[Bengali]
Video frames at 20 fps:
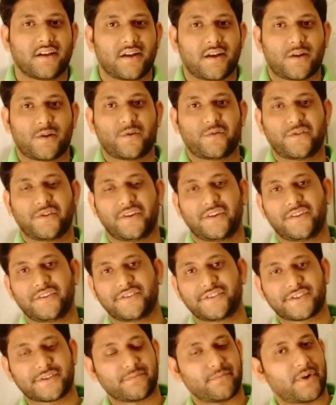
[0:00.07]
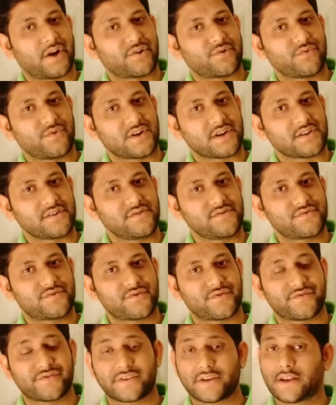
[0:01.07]
হ্যালো ফ্রেন্ডস স্মার্ট ওয়ার্ক
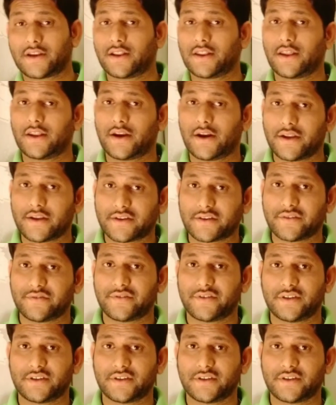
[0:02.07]
ইউটিউব চ্যানেলের আরেকটি